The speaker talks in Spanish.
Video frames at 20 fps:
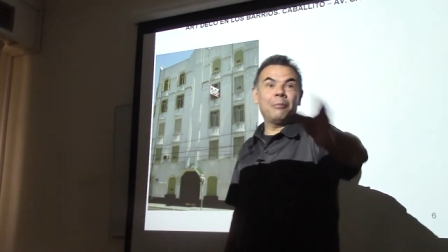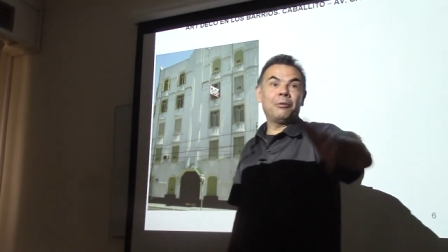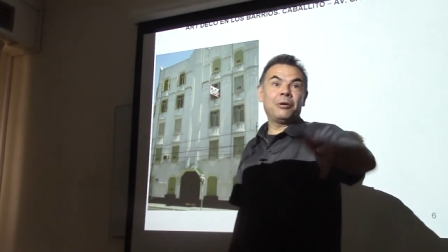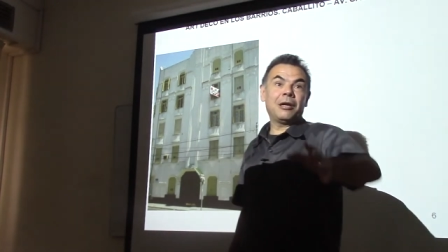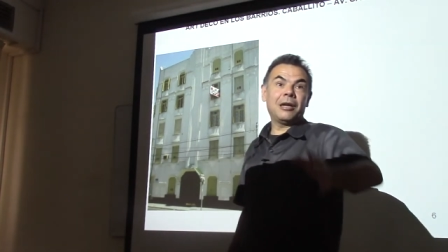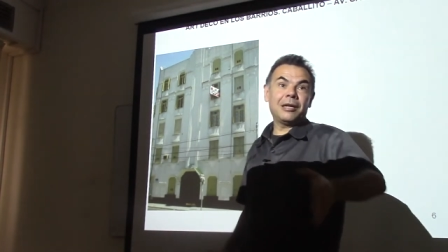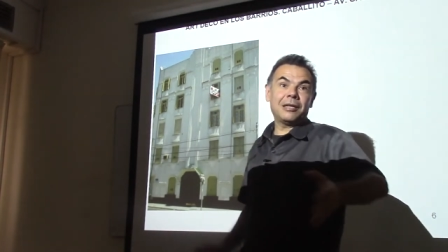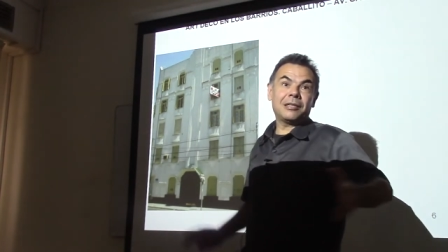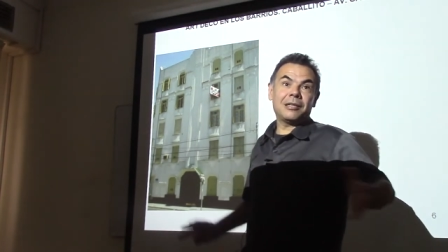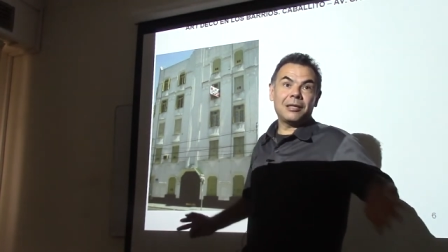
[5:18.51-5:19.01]

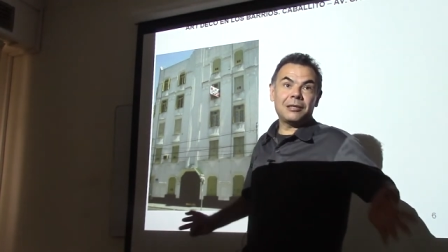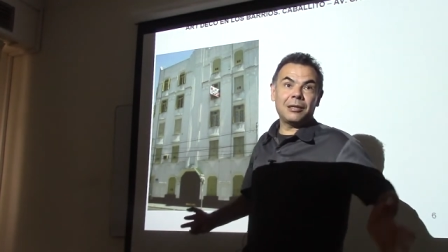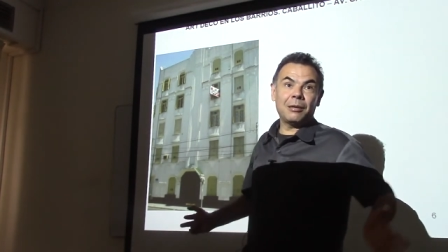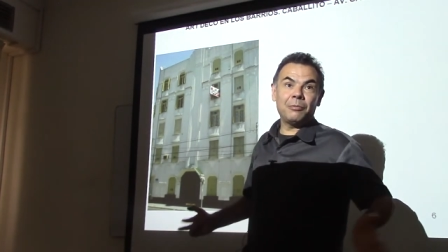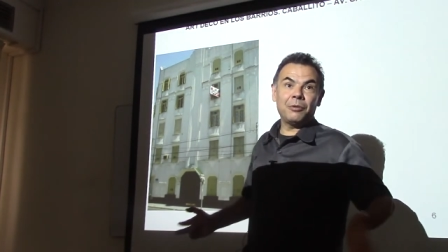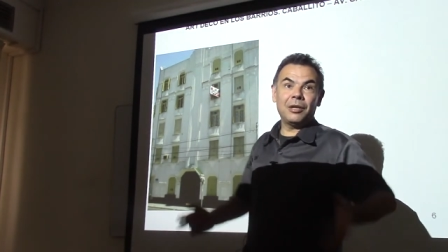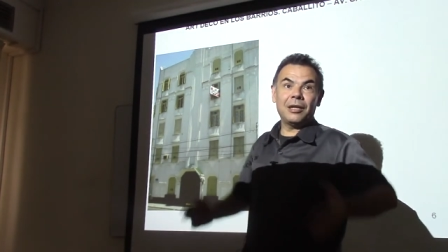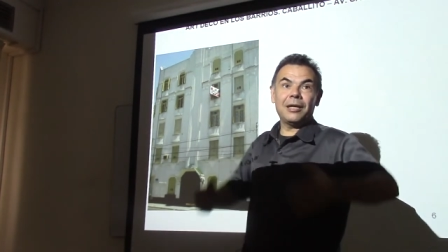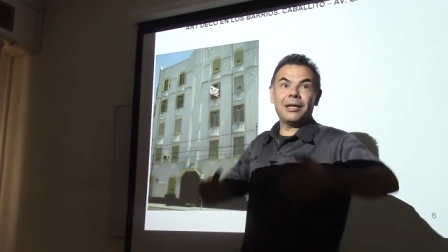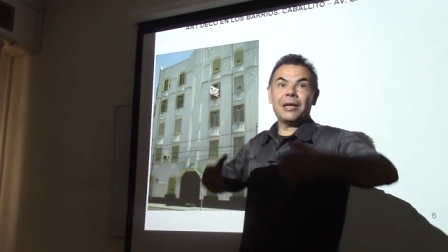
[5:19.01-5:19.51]
porque ahora ya
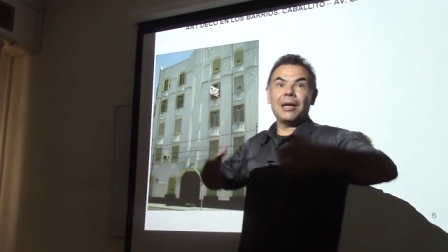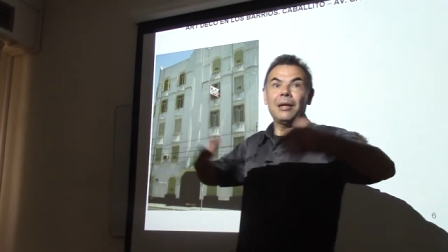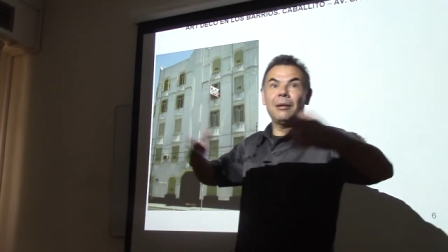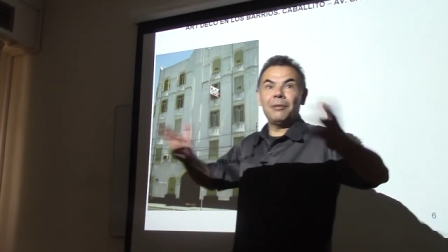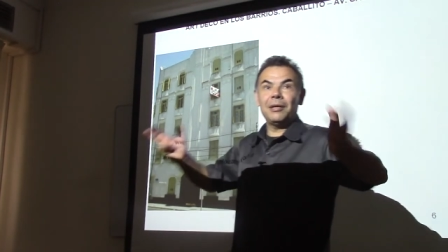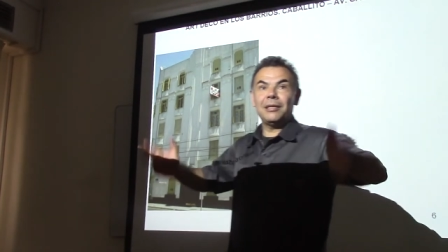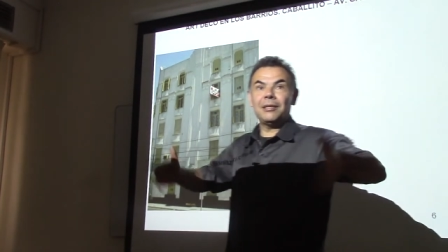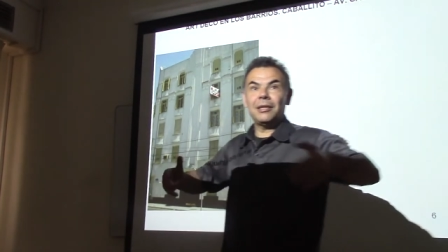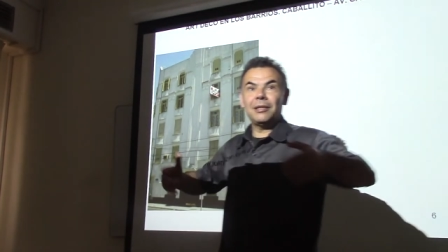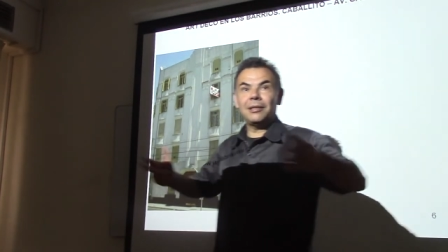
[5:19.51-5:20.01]
estamos en la década de
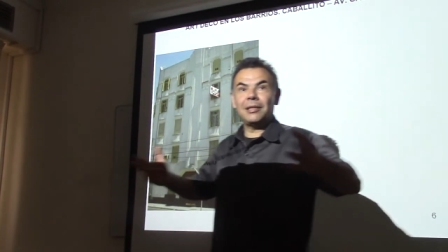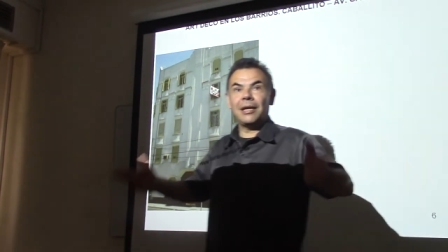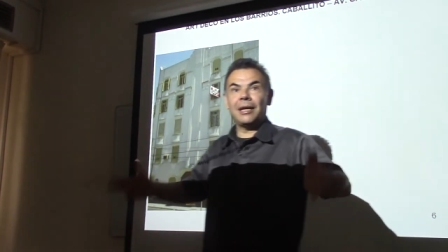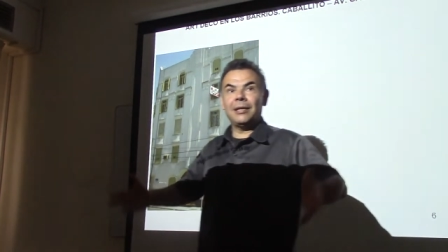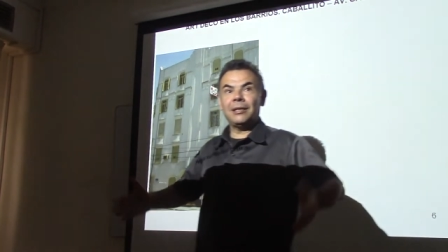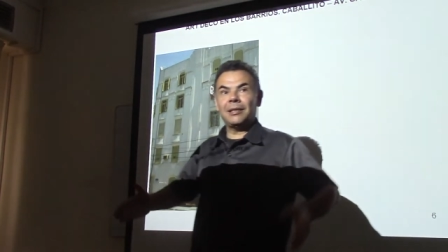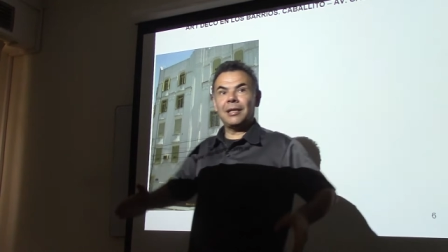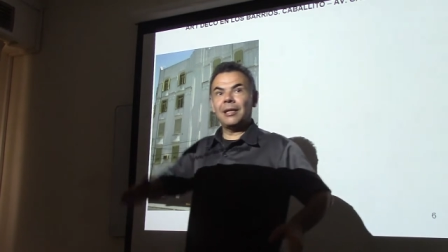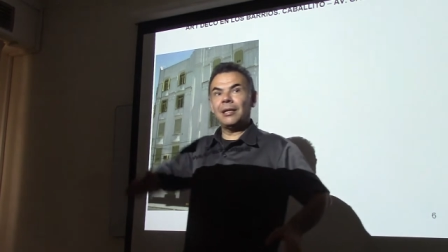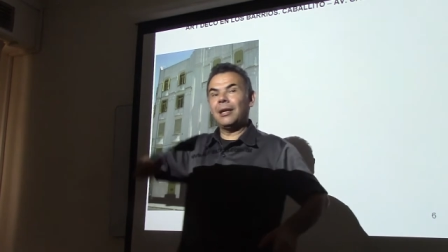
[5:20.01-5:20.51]
20 y
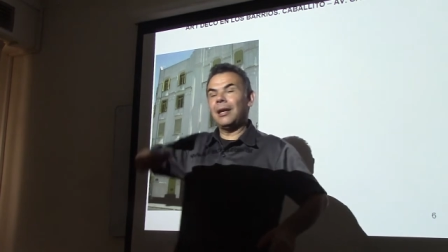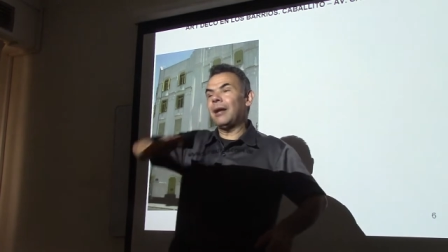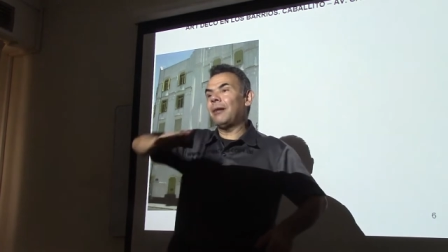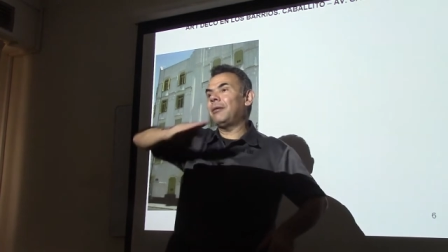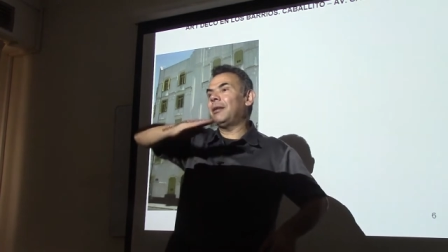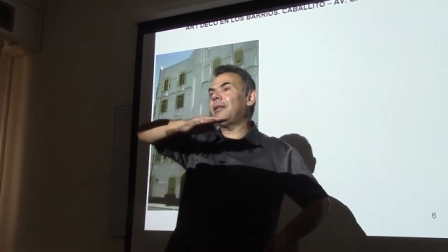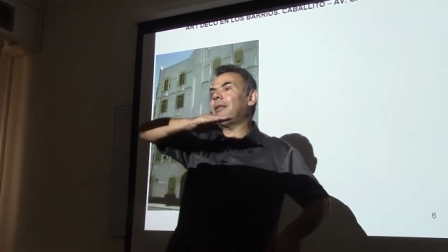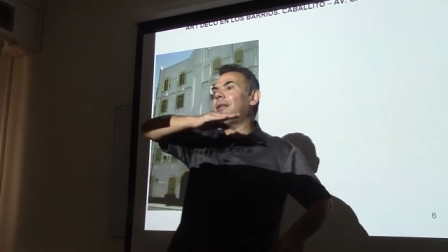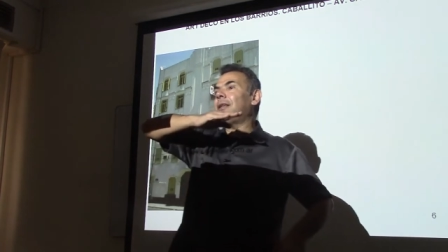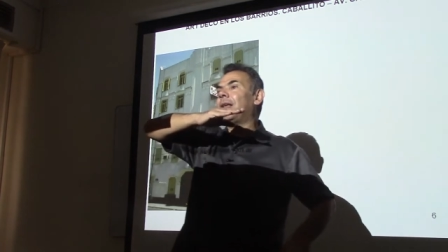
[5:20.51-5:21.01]
30, de la
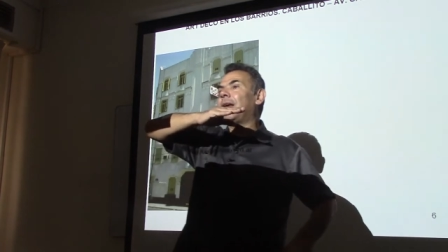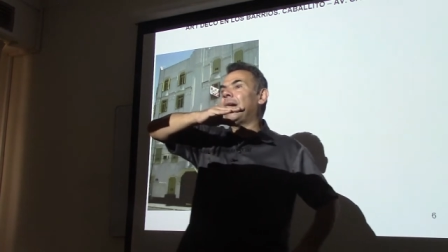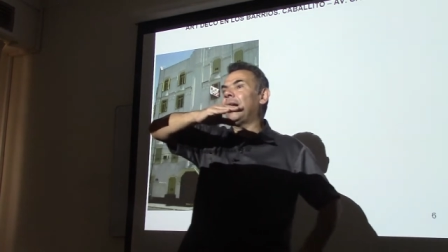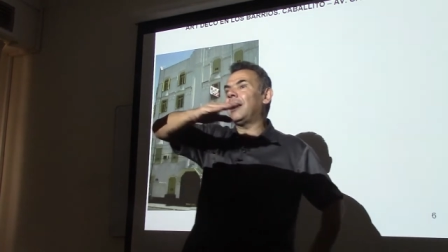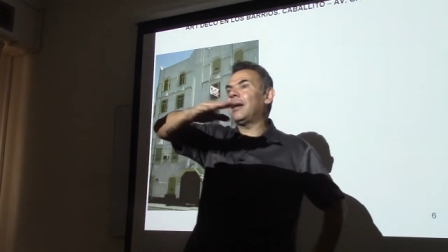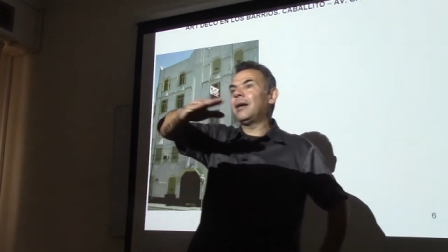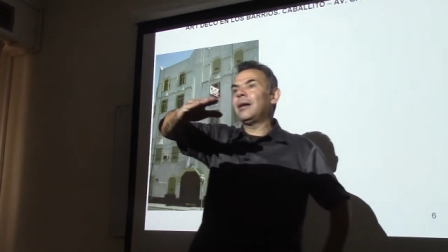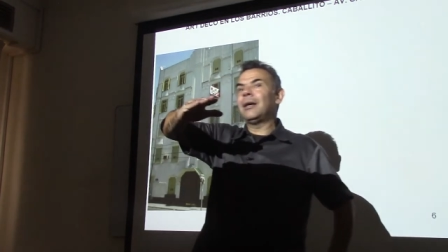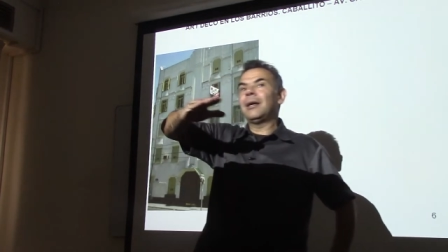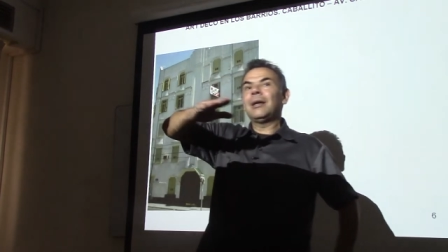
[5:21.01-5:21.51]

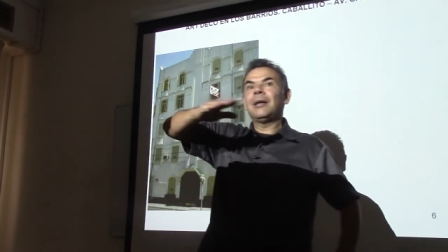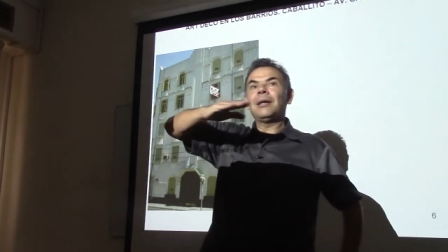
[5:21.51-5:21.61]
avenida